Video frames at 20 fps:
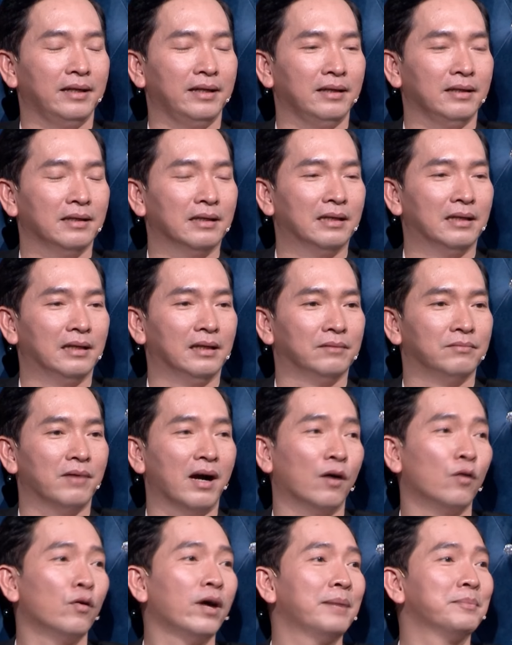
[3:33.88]
thì
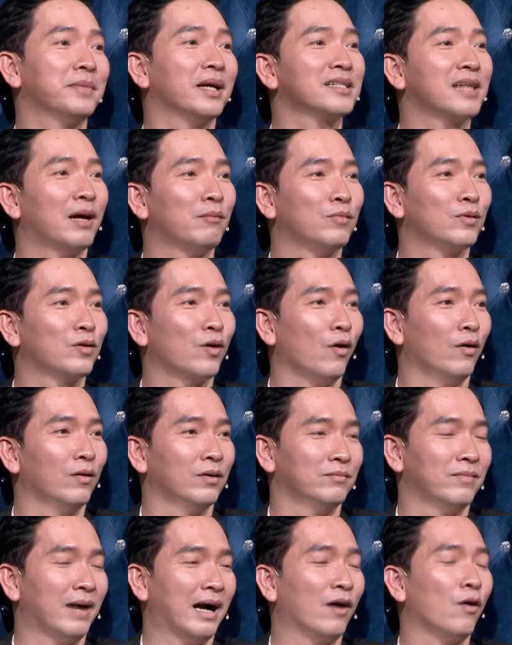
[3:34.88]
phần của em đã xong,
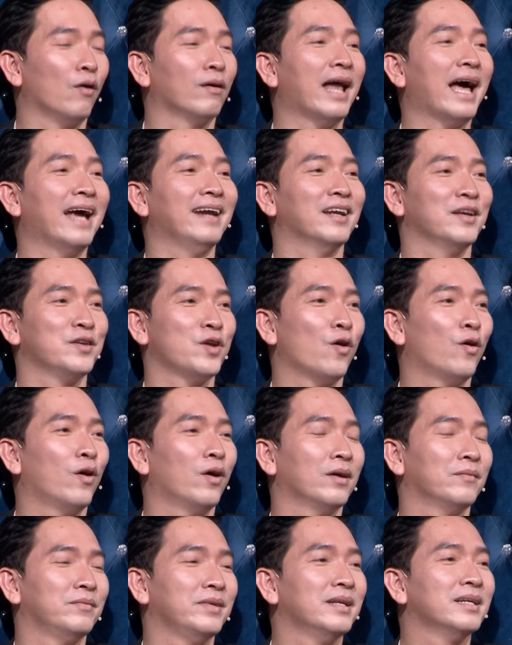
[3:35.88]
còn phần còn lại là
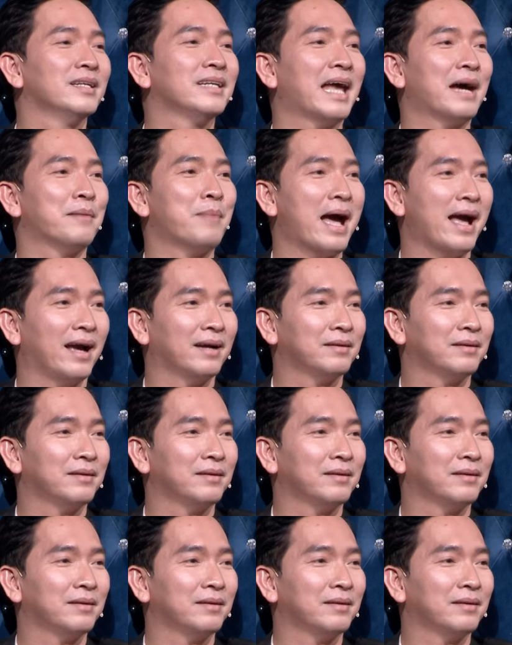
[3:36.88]
do phía nhà